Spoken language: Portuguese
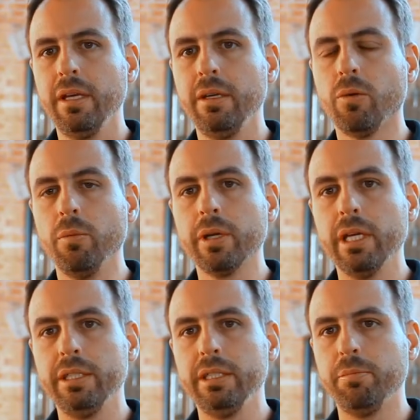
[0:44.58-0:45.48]
e como
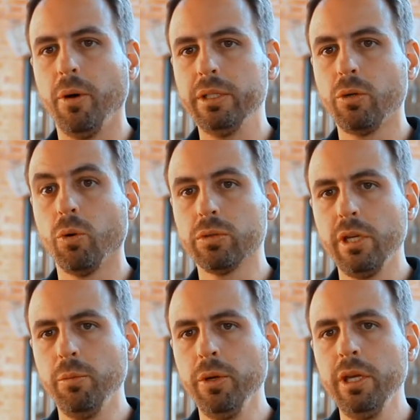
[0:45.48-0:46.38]
que a gente pode
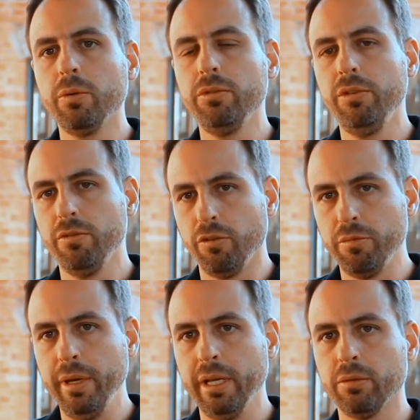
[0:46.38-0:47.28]
contribuir com o
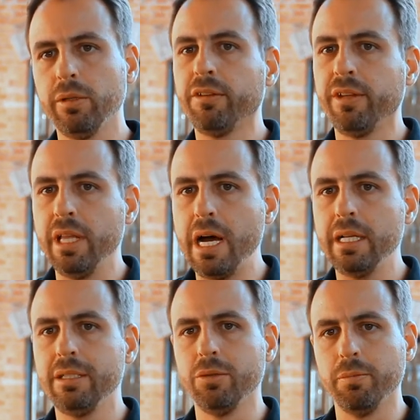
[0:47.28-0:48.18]
desenvolvimento da
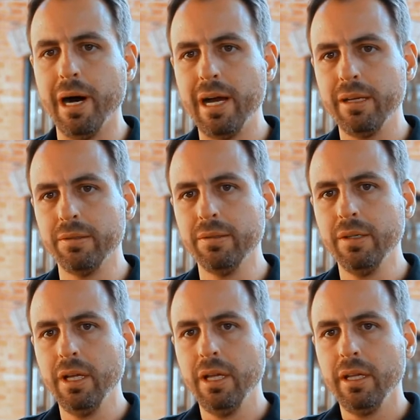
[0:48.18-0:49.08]
cidade, do bairro
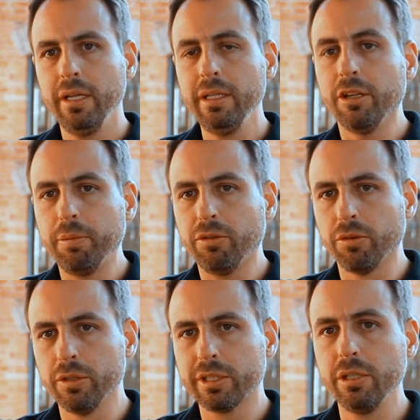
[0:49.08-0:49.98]
e das pessoas